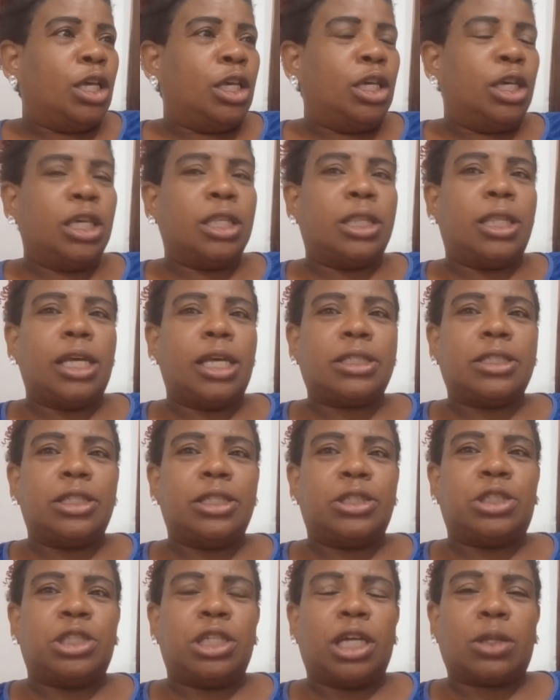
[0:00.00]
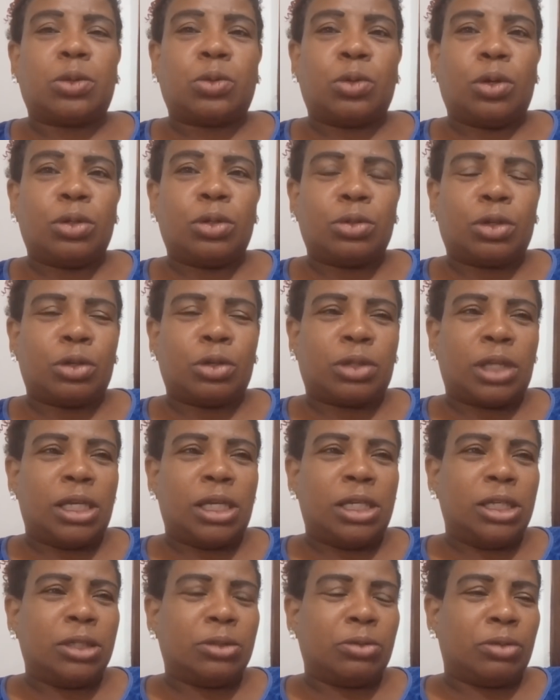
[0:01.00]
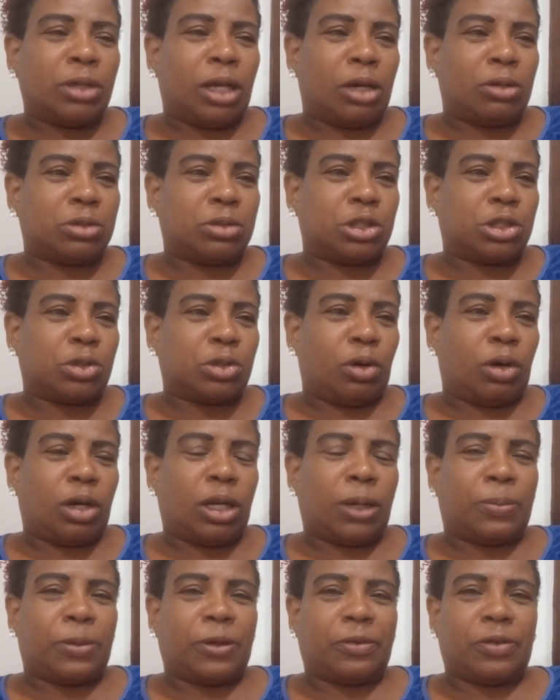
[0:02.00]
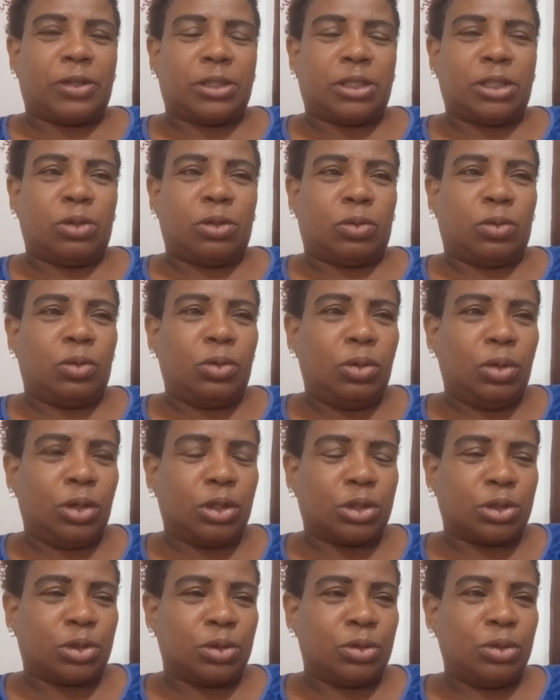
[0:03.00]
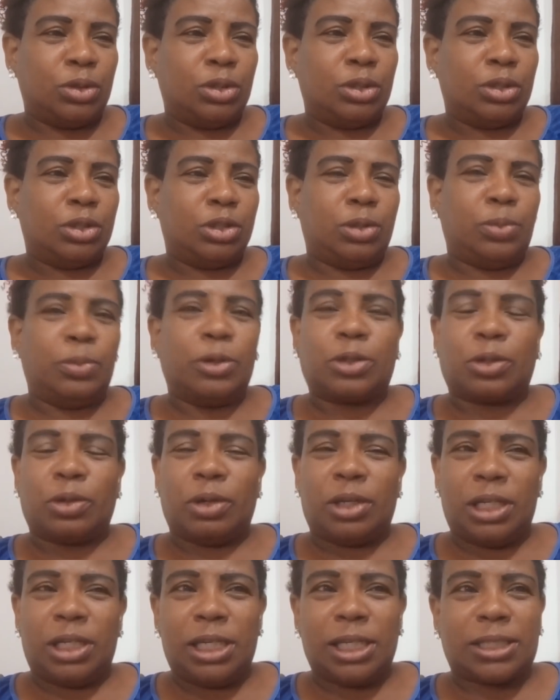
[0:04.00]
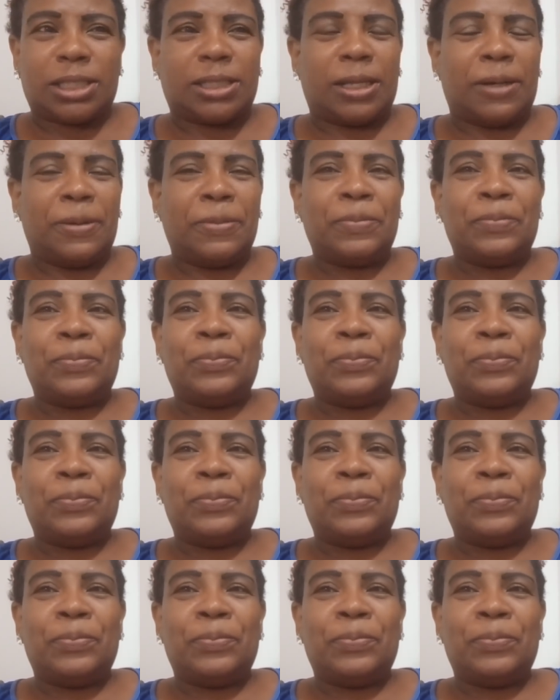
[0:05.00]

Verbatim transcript: E desses dias todo que eu tenho ido na autoescola para fazer o curso de motorista,